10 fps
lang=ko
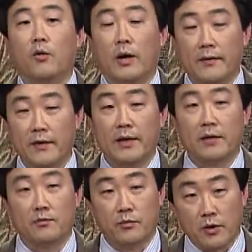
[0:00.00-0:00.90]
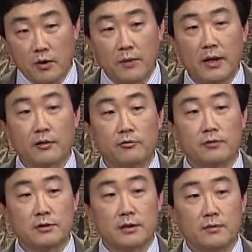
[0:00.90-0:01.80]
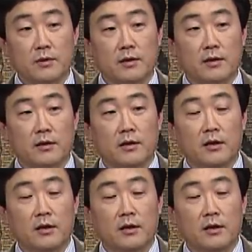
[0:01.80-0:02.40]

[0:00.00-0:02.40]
환난, 멸망으로 쓰입니다.